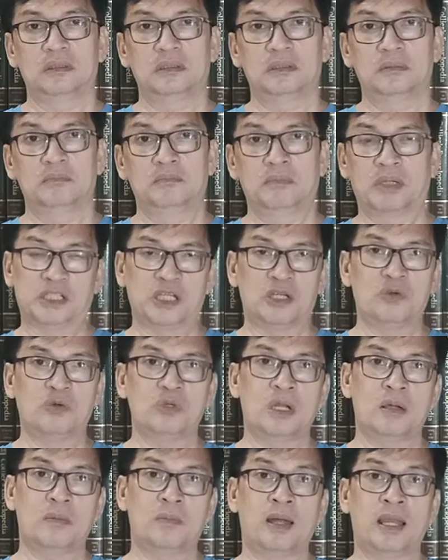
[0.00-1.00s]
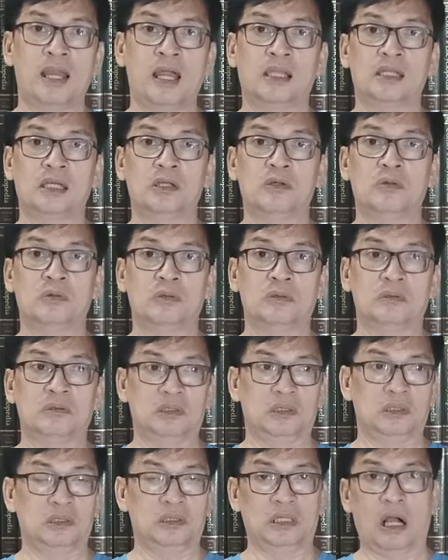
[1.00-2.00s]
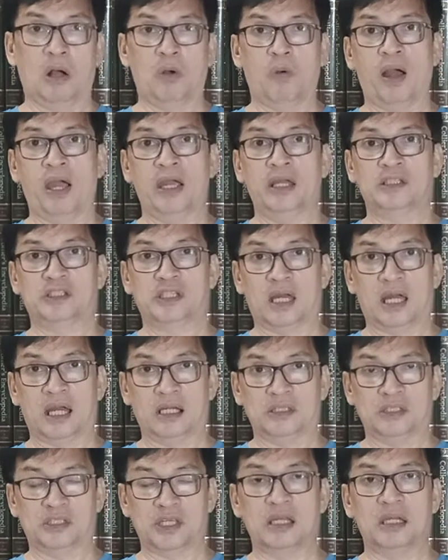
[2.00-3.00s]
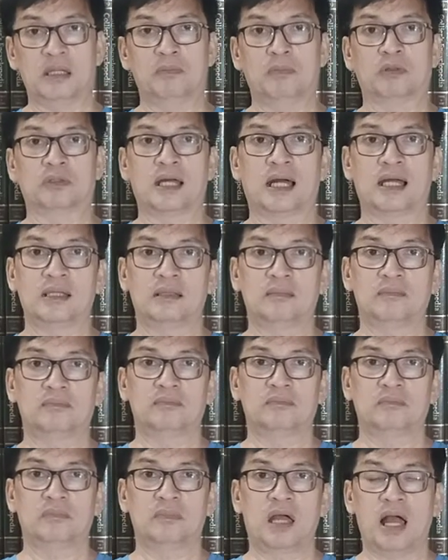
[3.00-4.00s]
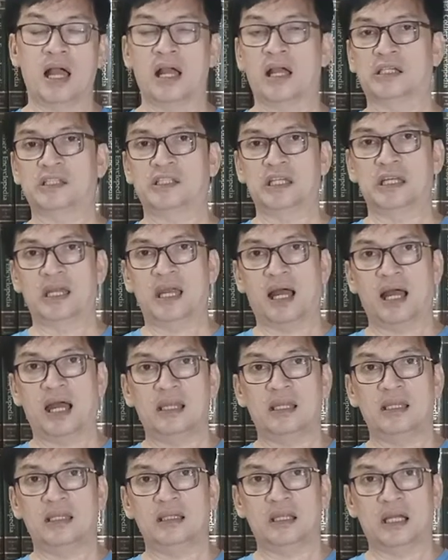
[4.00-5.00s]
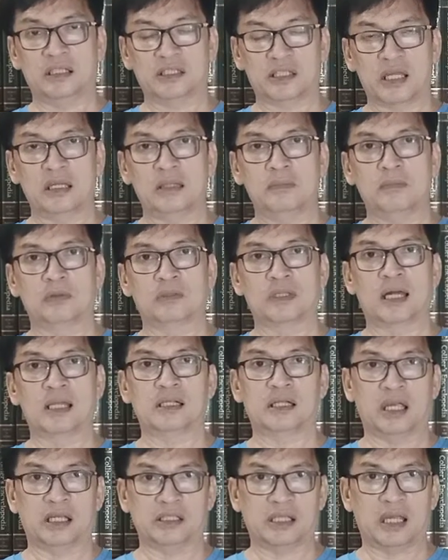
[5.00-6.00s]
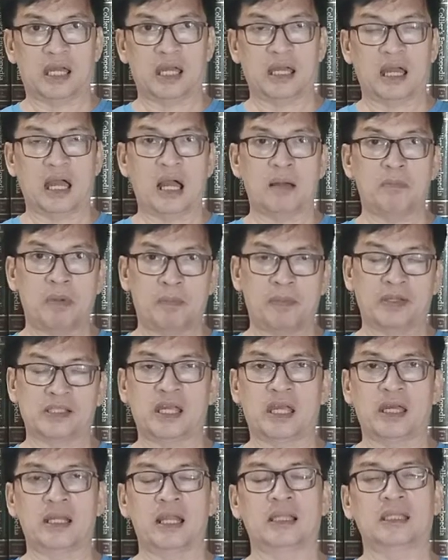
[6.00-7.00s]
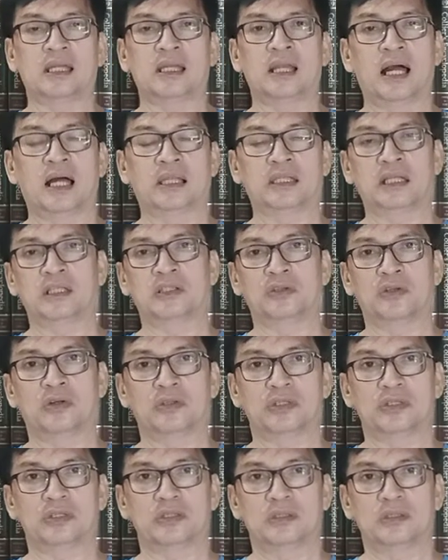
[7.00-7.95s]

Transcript: Mas inuuna ba natin yung gawain sa sanlibutan, ang kasiyahan ng sanlibutan kaysa ang mapasaya natin ng ating Diyos?